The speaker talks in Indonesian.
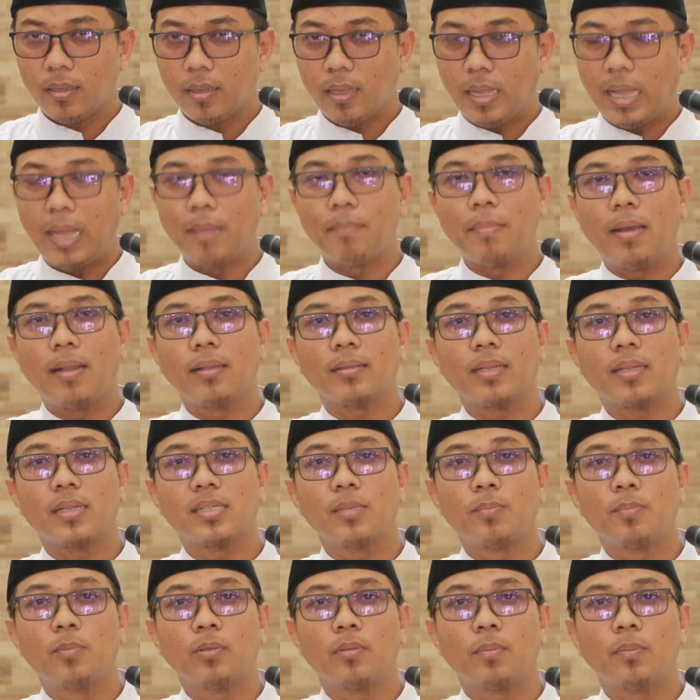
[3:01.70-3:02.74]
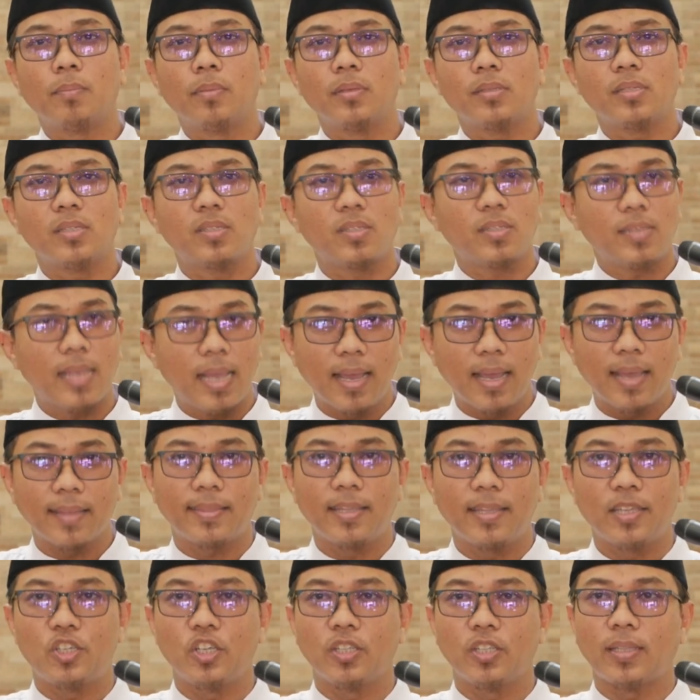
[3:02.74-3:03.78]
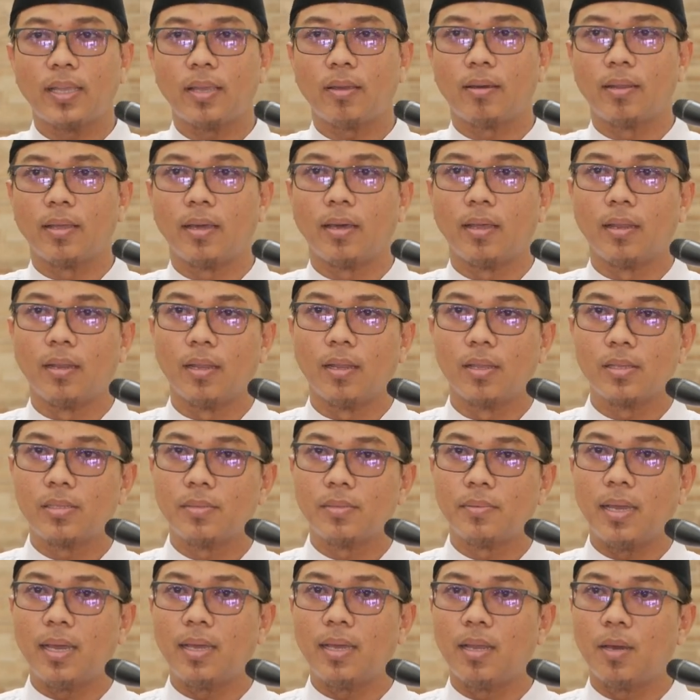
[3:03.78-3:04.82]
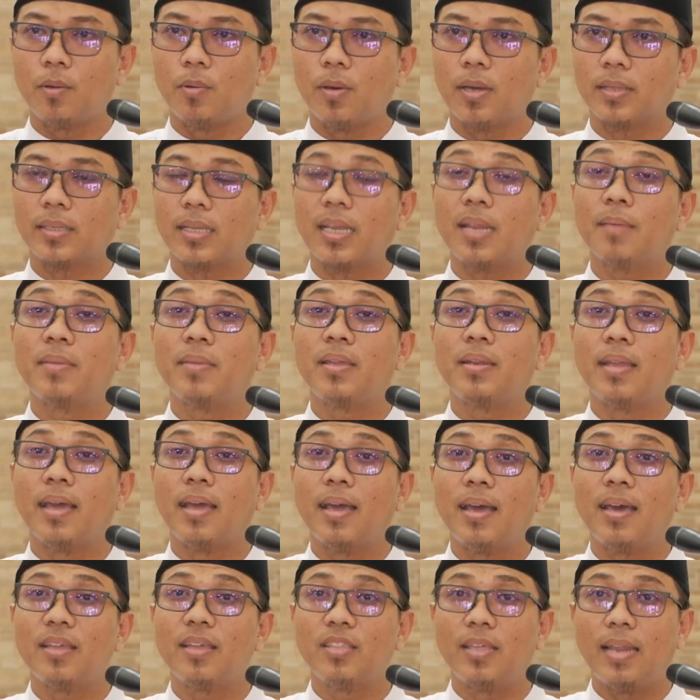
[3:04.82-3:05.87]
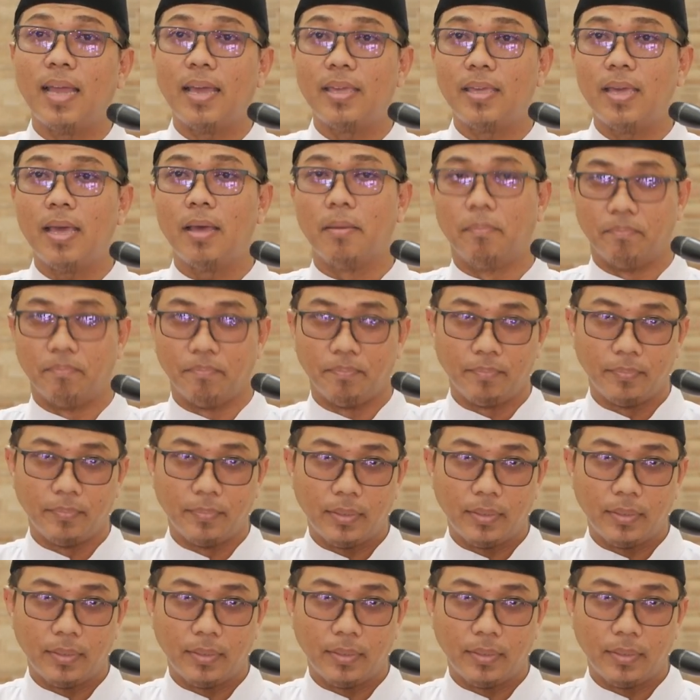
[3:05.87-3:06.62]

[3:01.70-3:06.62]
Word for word: amal tersebut sangat dicintai oleh Allah Subhanahu wa taala min hadil ayam